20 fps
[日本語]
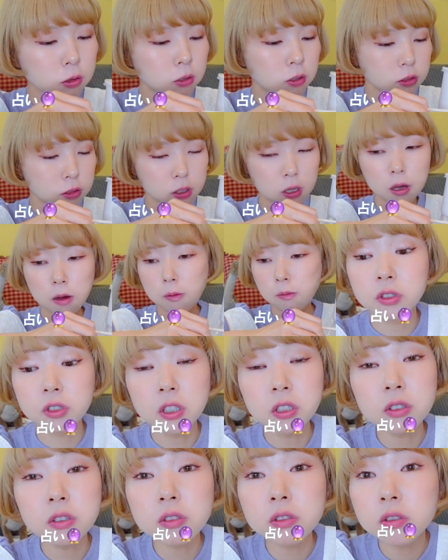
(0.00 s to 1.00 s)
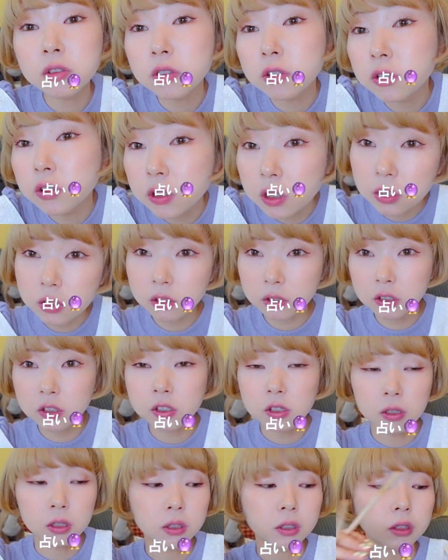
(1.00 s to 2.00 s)
いってさ全然好き
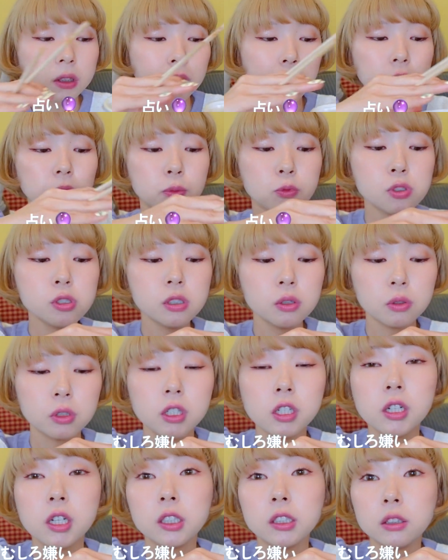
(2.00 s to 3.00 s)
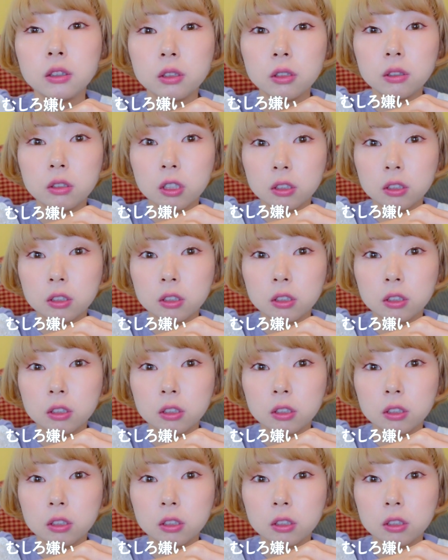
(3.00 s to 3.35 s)
じゃなかったわけむしろ嫌い